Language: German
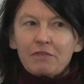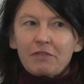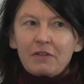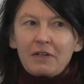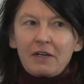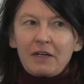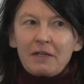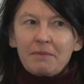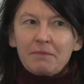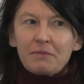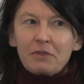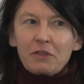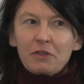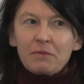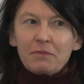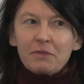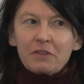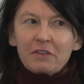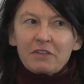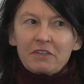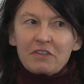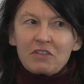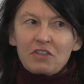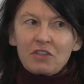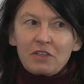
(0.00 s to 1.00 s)
vor allem darum,
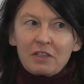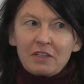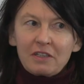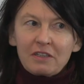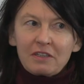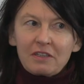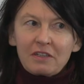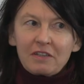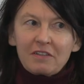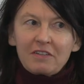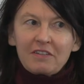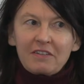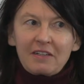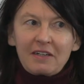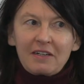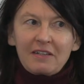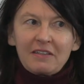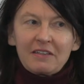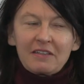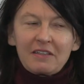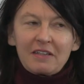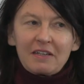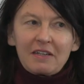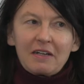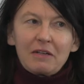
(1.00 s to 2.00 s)
und das ist noch
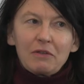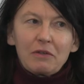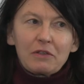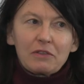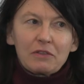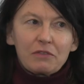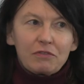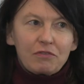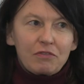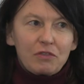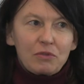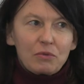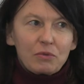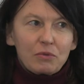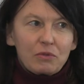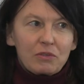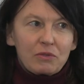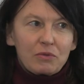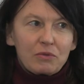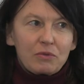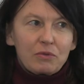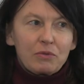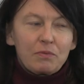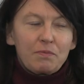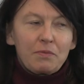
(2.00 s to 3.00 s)
interessant, er schaut auf
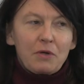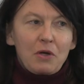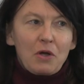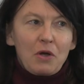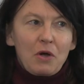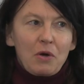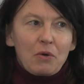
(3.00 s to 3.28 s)
YouTube